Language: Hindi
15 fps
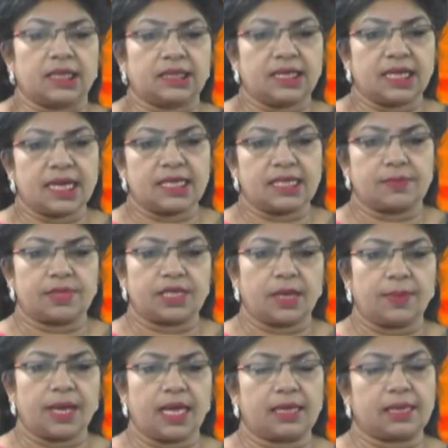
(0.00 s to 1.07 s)
जी एच एम
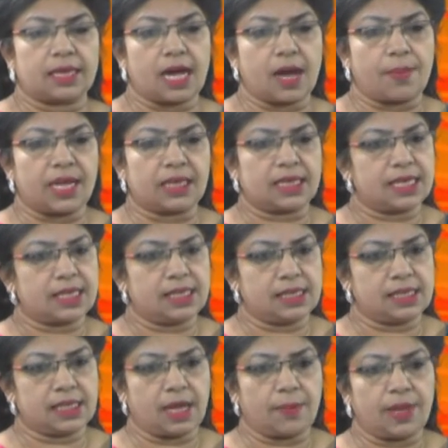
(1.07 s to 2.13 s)
सी में इंतबात के
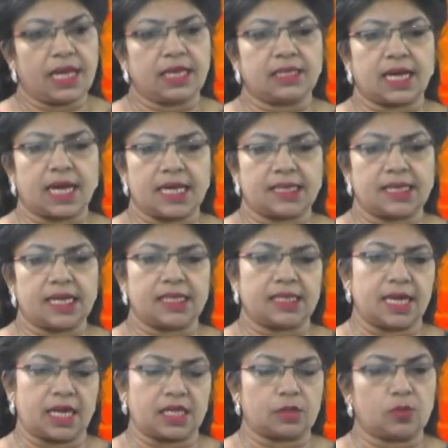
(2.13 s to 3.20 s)
सिलसिले में एक जायज़ा
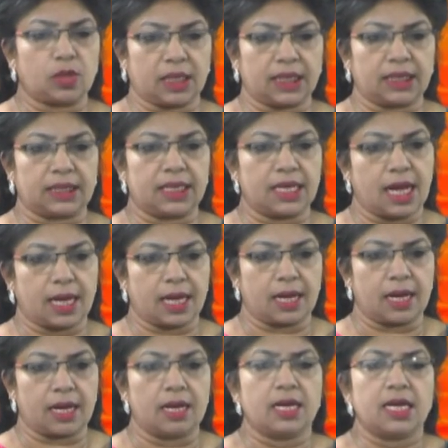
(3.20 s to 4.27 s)
इजलास मनद किया
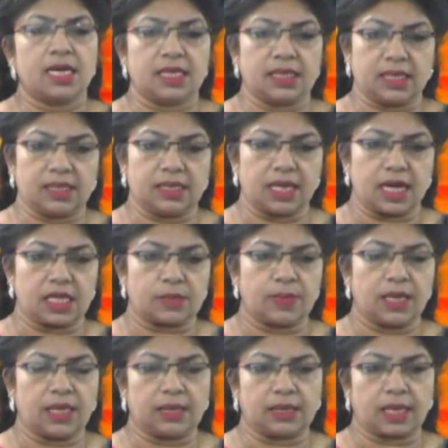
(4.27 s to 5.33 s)
गया इस इजलास
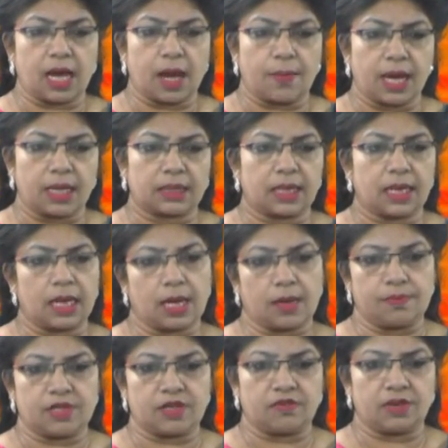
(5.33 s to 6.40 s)
में इंतबात के
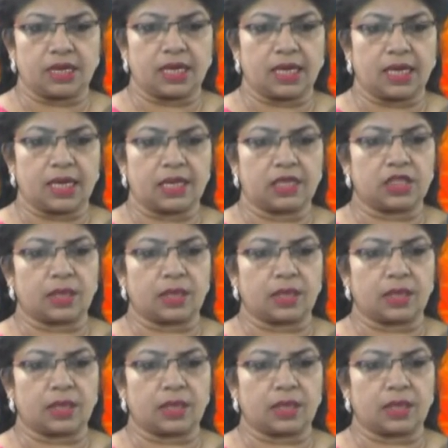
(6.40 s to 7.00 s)
ऑब्जर्वर के के